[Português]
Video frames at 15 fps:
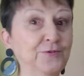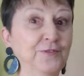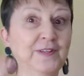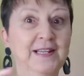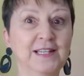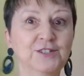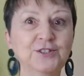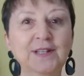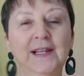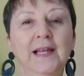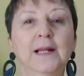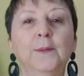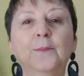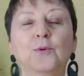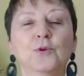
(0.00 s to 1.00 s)
é diferente
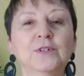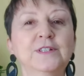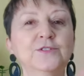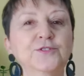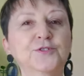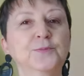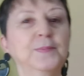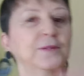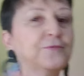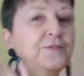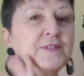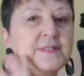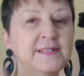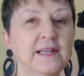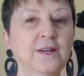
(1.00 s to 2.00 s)
daquela bolha de
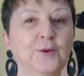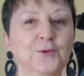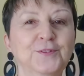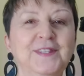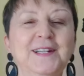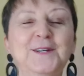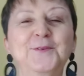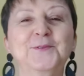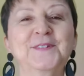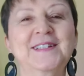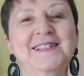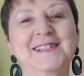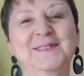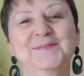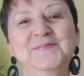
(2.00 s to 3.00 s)
superfície, é outra
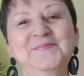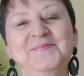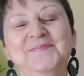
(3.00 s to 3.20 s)
coisa.